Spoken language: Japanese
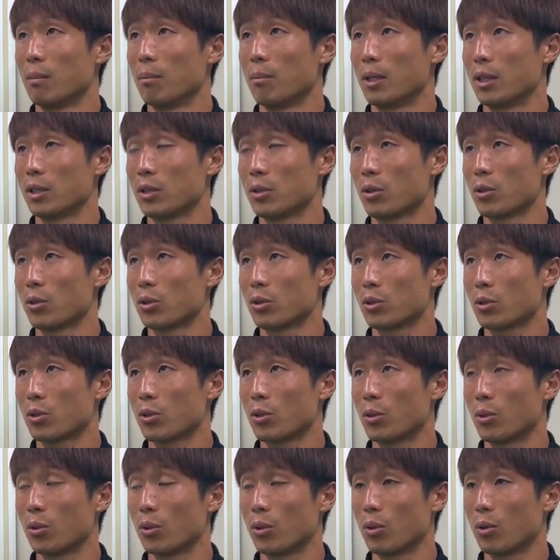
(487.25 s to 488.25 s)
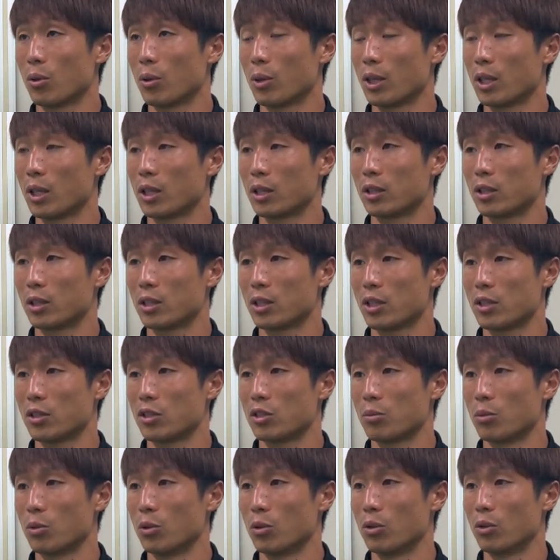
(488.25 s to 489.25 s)
まあ、それこそ今日来れなかった選
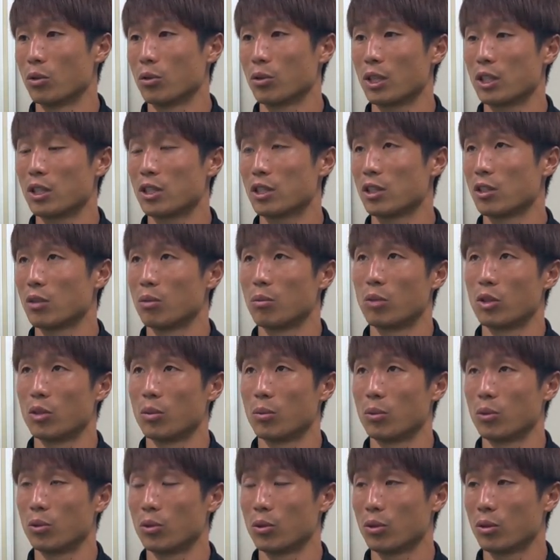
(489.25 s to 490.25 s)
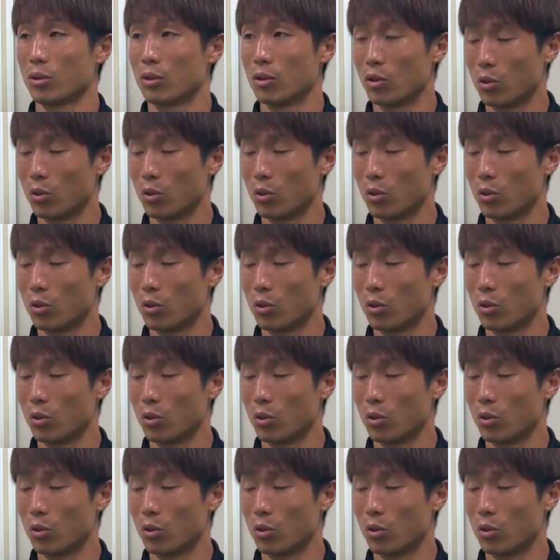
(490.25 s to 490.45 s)
手も悔しい思いも、